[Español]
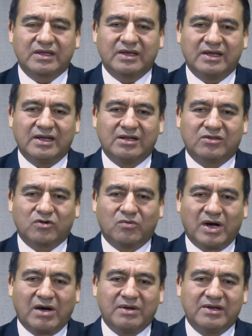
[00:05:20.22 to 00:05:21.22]
él
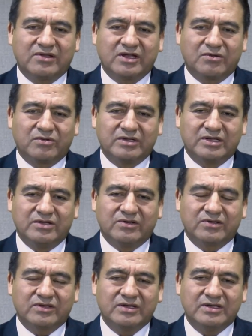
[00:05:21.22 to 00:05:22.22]
tomaba el siervo de
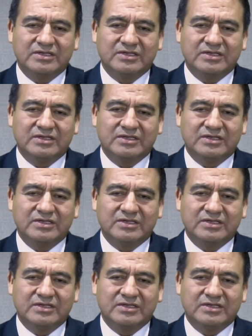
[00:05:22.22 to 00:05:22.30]
Dios